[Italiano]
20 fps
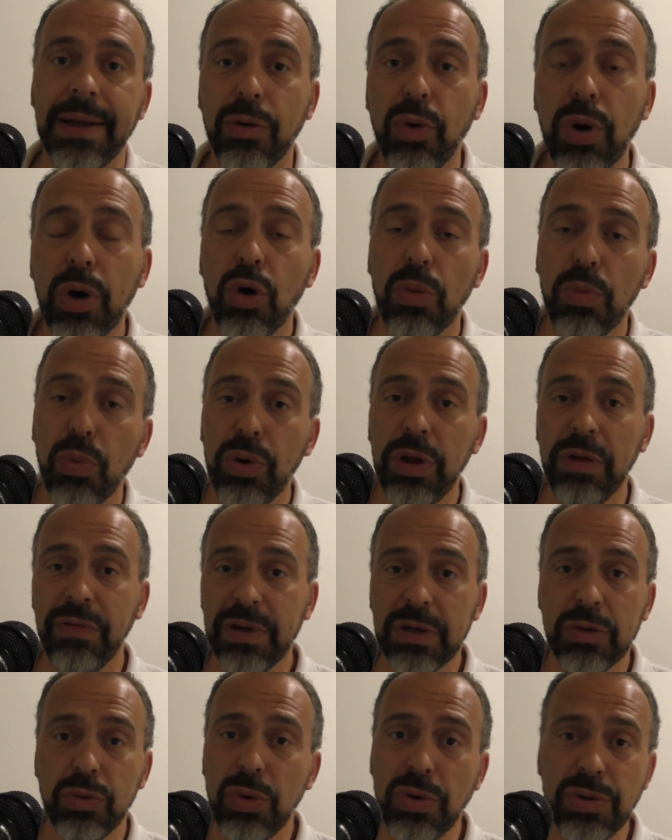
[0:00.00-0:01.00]
Noi comuni
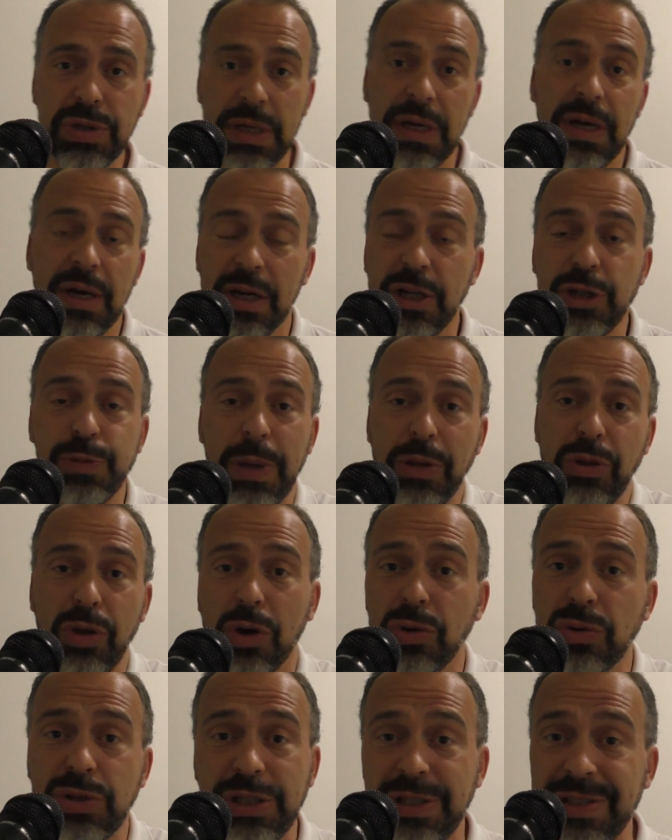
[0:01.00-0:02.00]
virtuosi rispetto ai
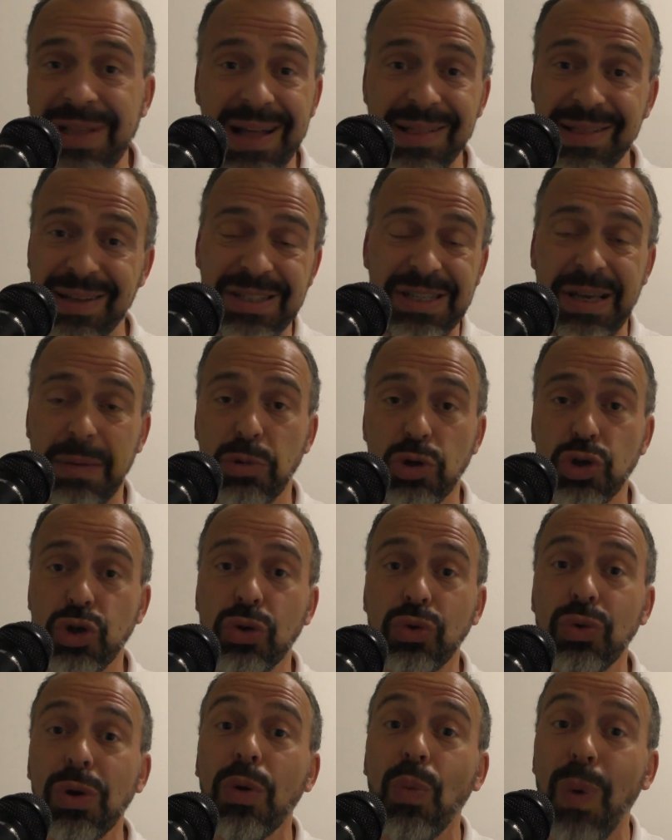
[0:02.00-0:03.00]
costi standard siamo
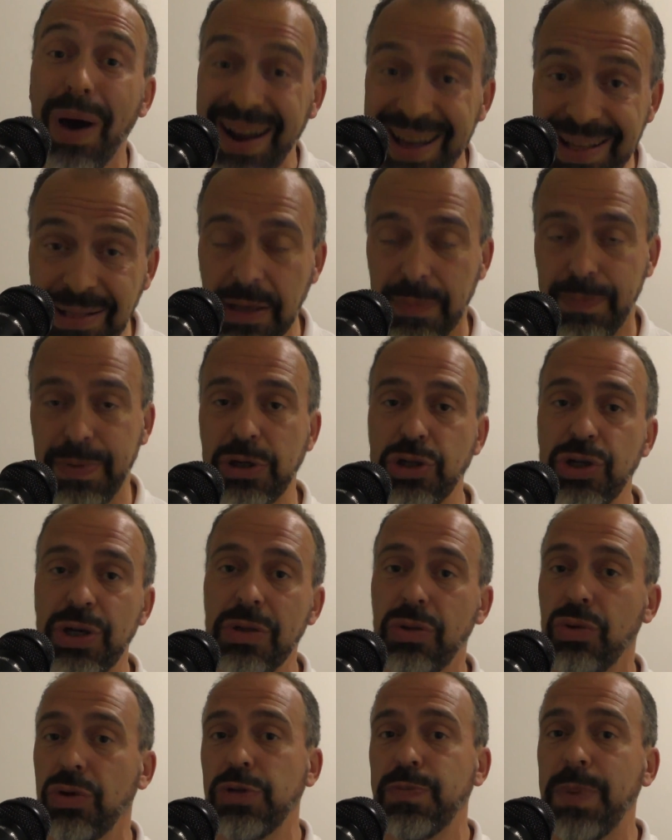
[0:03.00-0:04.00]
sotto il
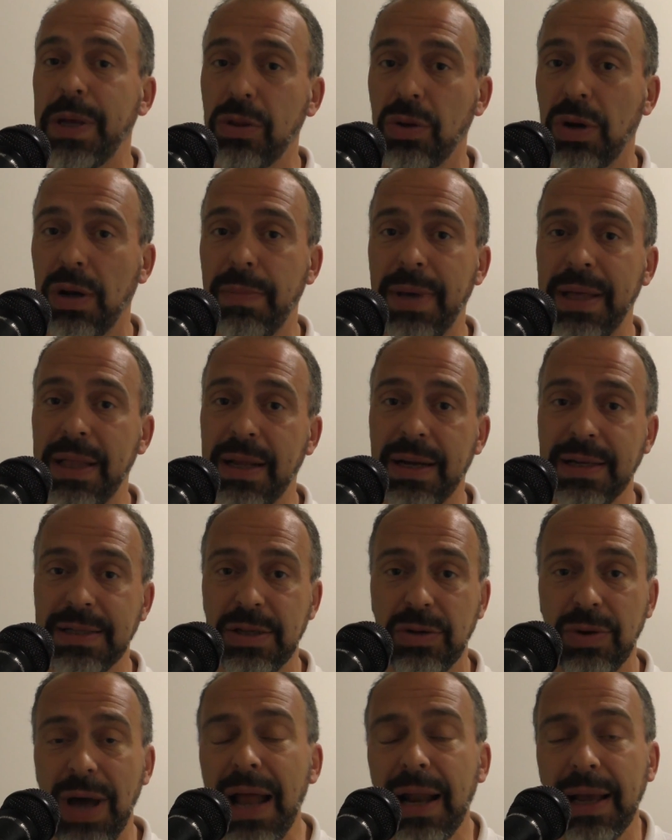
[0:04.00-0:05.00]
40% rispetto alla media
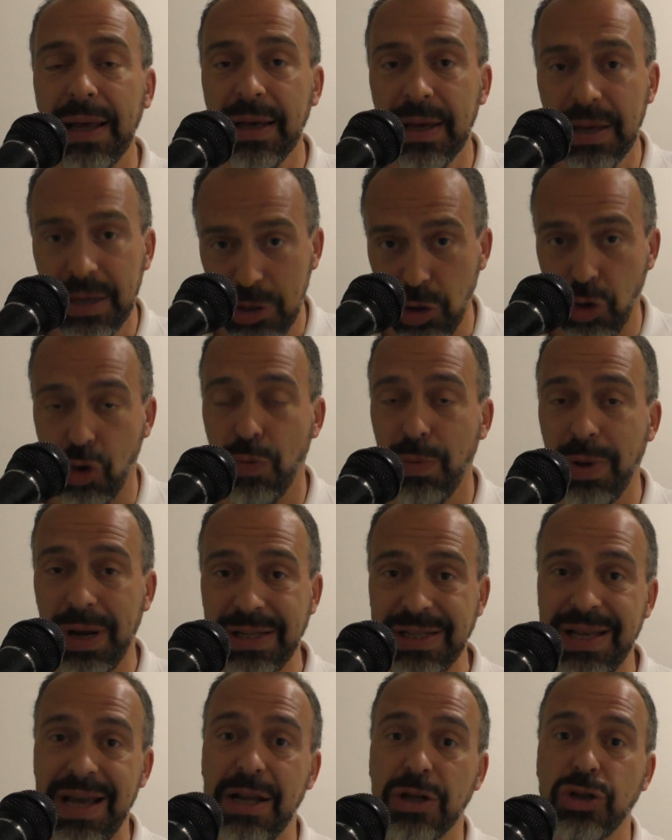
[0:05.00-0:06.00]
nazionale, io come
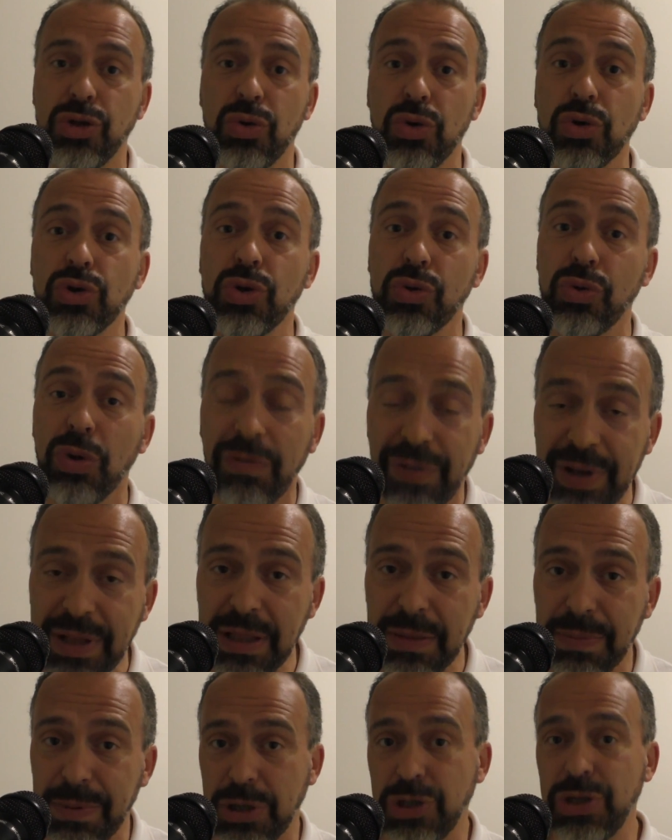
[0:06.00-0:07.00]
Resana sono sotto il
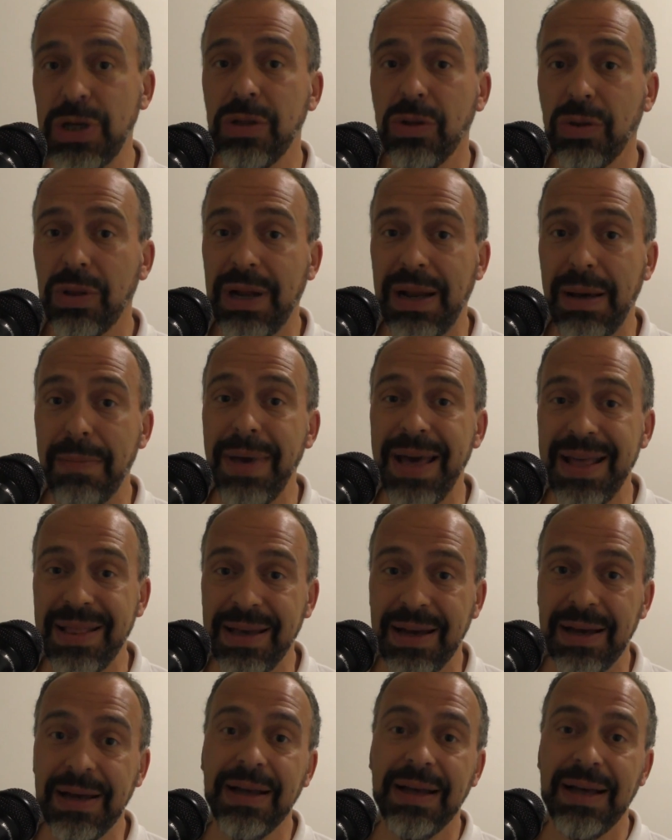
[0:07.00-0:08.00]
20% della
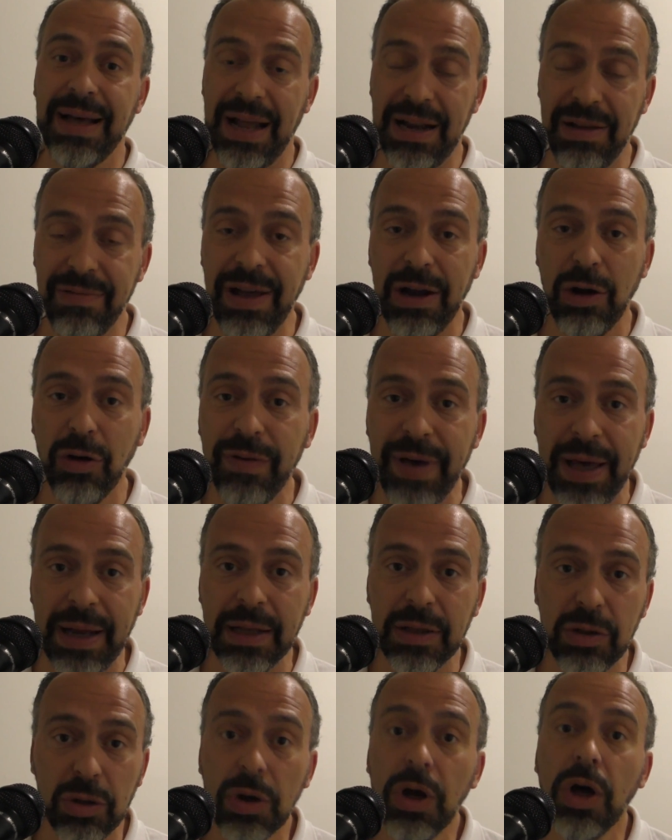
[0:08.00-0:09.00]
media a livello
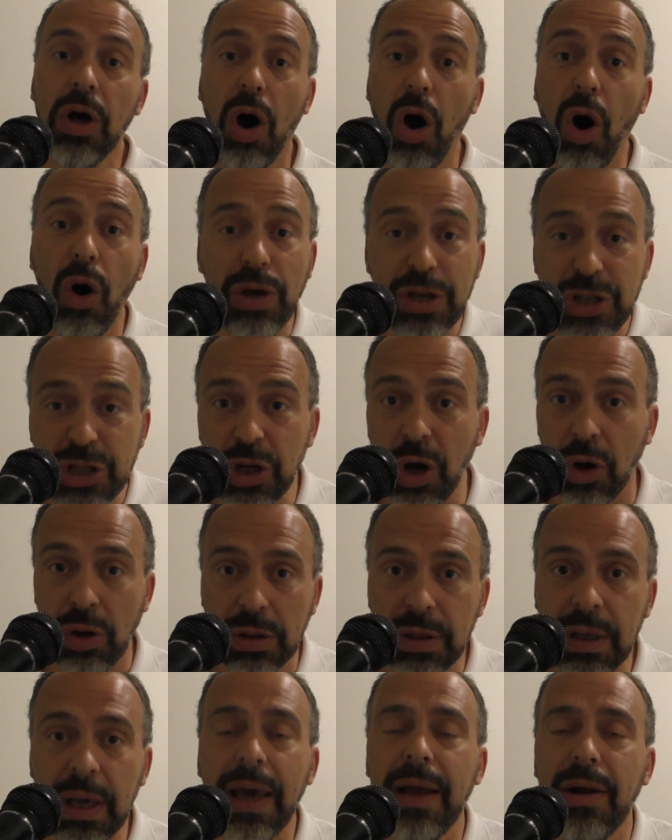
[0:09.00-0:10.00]
veneto, ho i
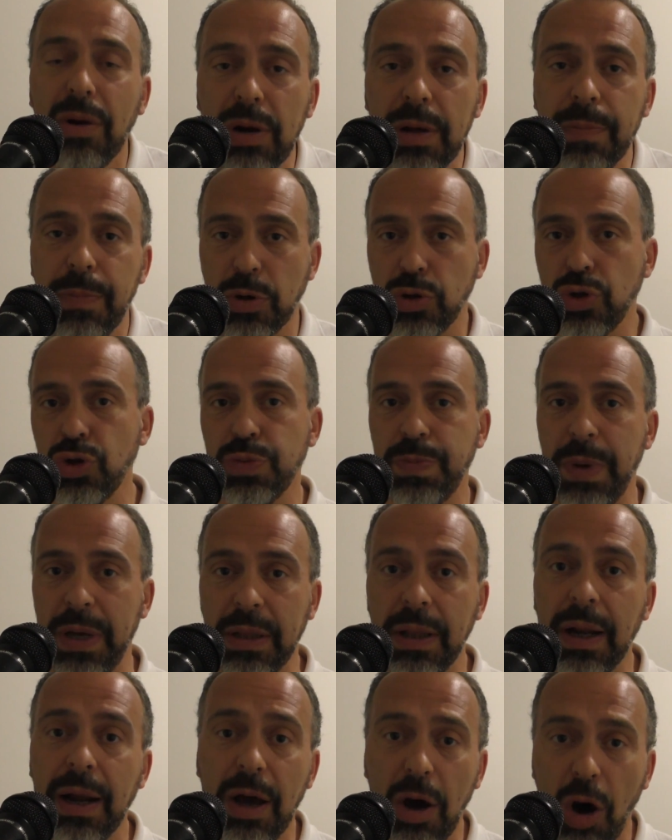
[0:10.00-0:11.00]
soldi e non li posso
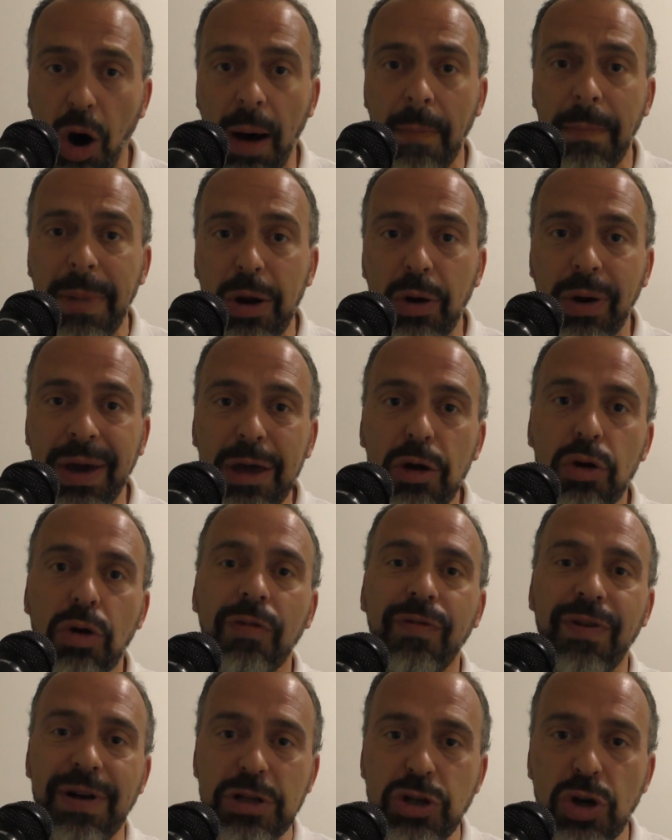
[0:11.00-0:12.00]
spendere, a meno che io
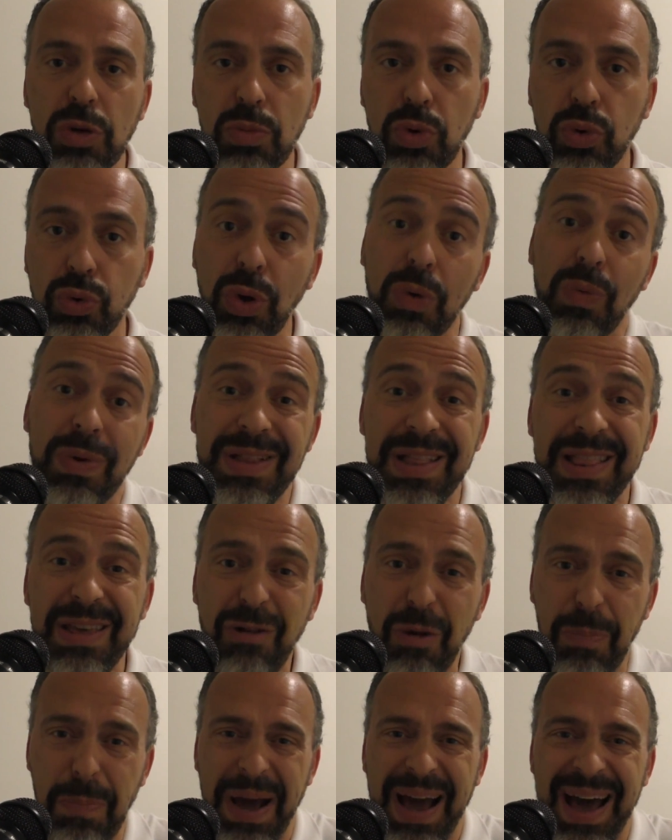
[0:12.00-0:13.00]
non faccia un mutuo, quindi
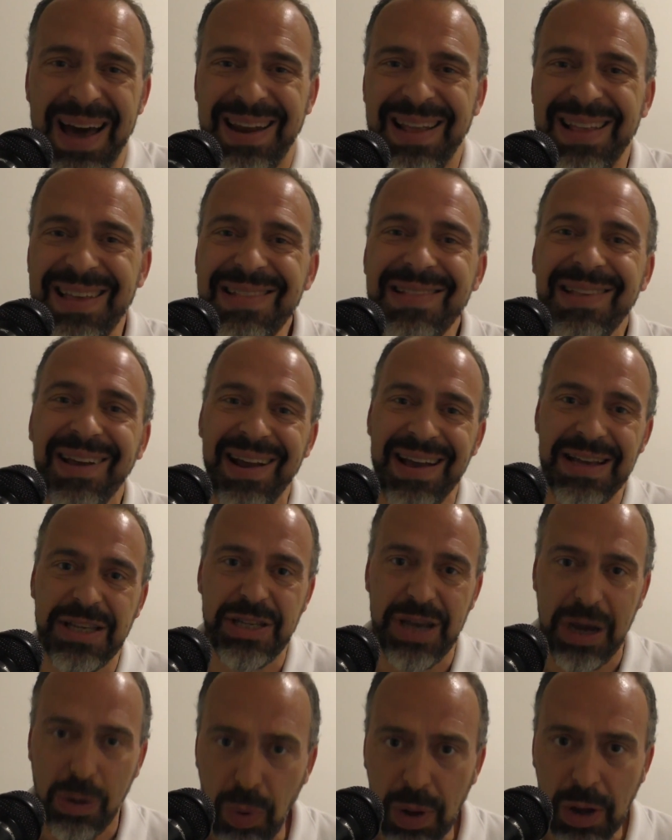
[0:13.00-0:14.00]
devo pagare gli
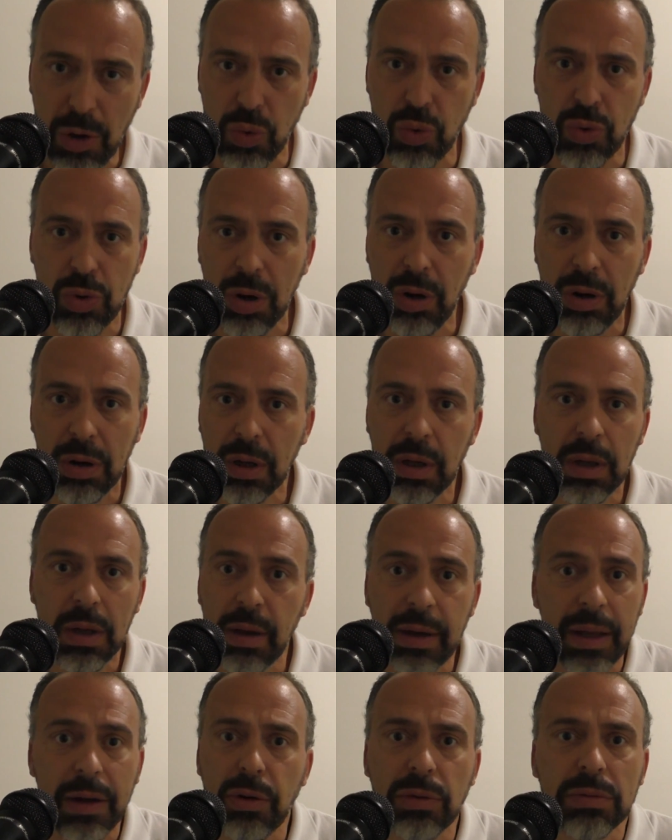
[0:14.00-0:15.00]
interessi a qualcuno
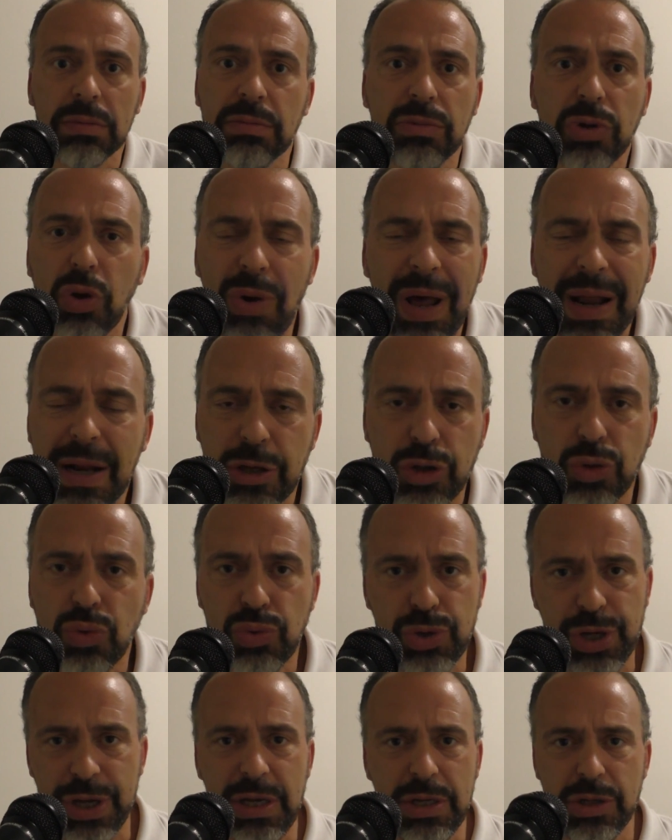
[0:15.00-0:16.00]
che non, non ha
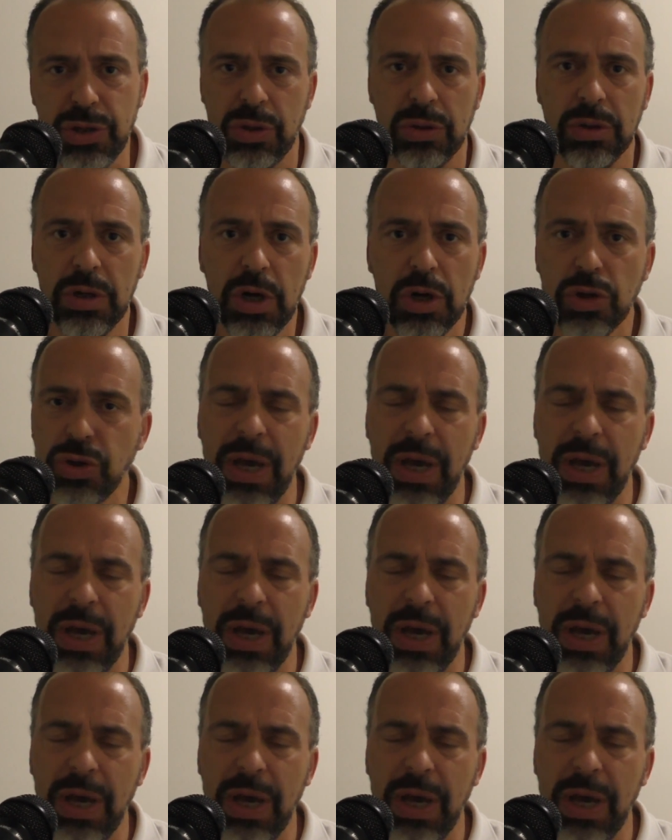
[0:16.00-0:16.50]
nessun senso.